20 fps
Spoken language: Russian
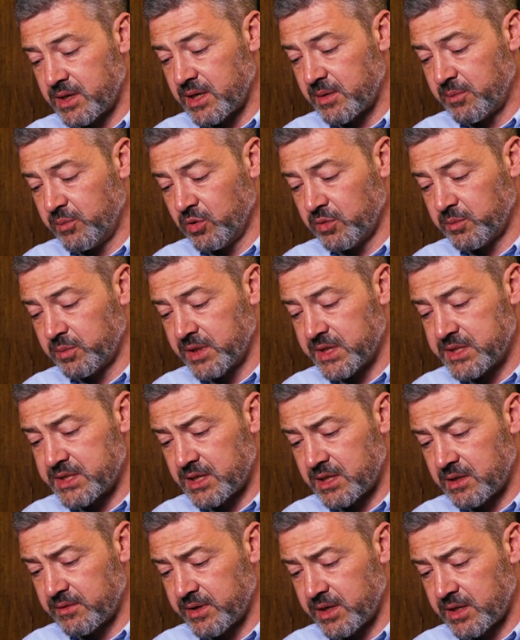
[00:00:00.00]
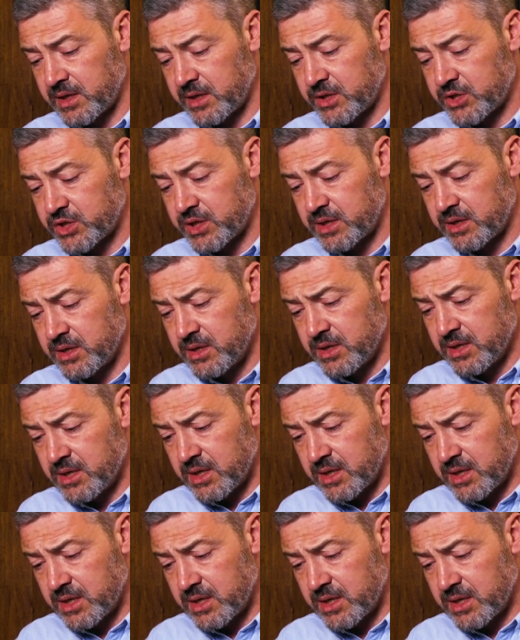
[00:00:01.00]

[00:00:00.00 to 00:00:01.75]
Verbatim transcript: капот, пластиковая крыша,